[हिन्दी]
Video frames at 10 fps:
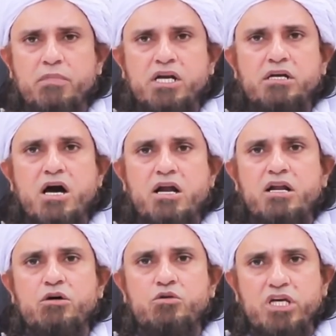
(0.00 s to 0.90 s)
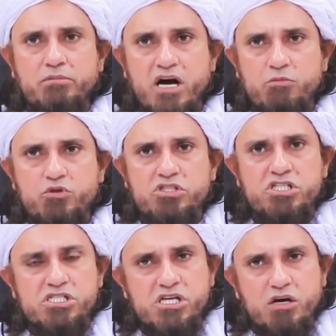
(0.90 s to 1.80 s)
मन कान लहू इमाम
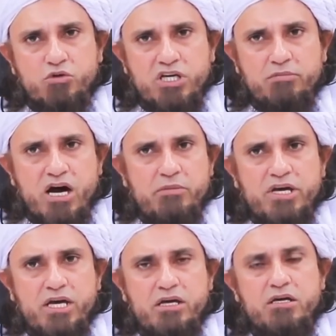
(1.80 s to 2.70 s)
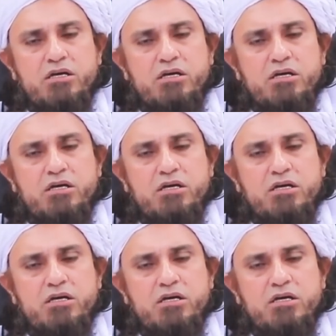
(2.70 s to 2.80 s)
जिसका कोई इमाम है